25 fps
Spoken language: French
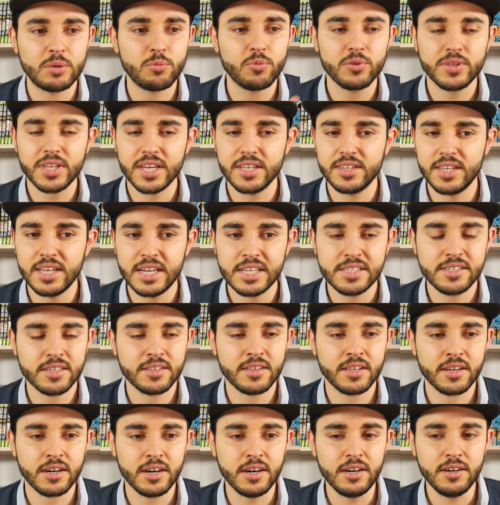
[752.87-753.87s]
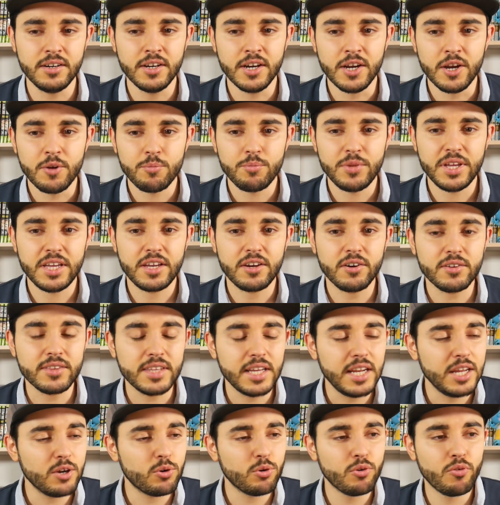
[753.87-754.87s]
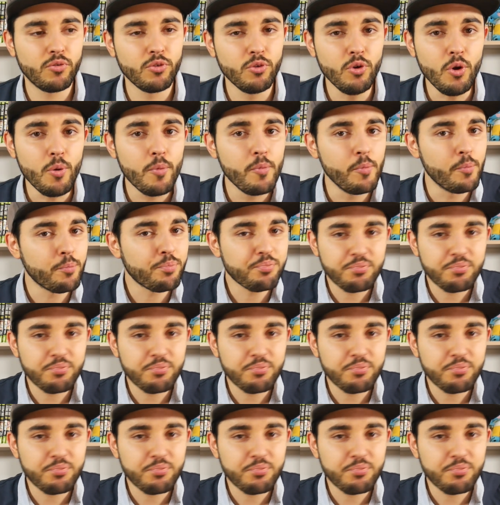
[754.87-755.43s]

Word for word: montré d'elle etc. Mais quand elle est revenue,